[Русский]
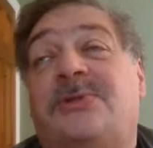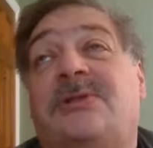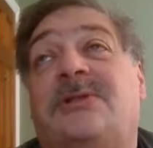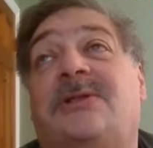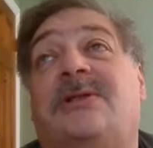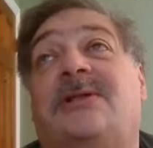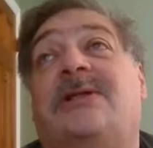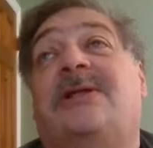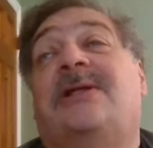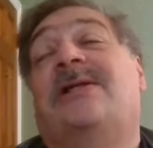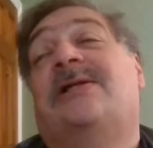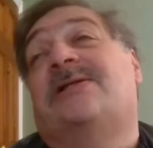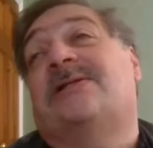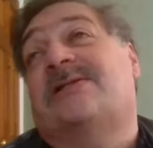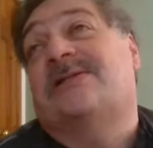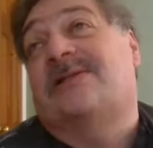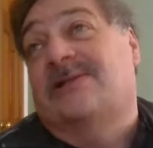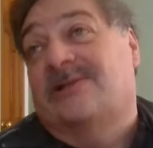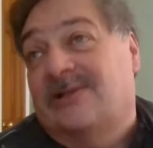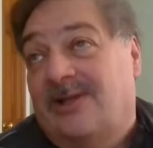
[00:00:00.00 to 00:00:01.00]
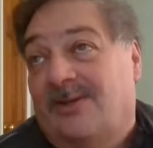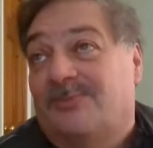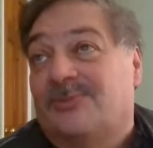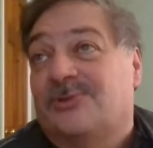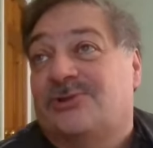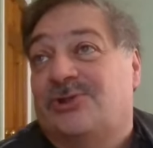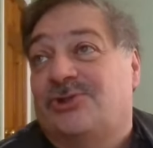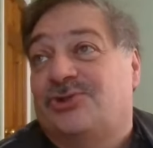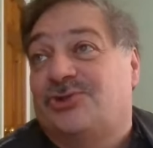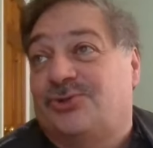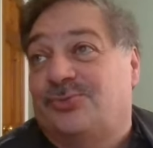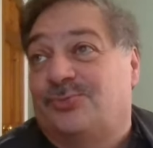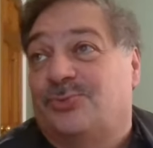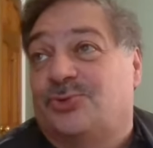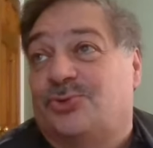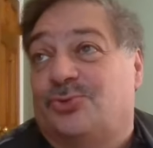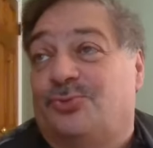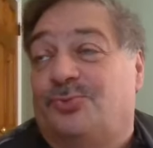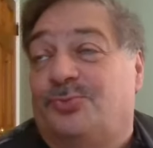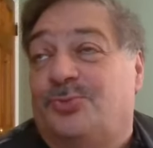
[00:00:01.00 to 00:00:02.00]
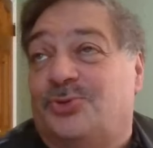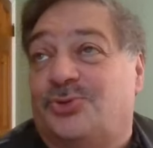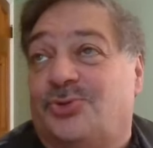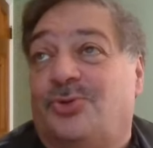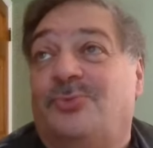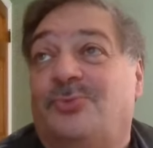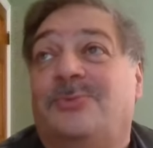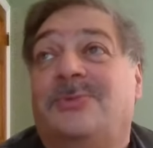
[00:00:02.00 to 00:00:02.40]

или с инакомыслящими за рубежом,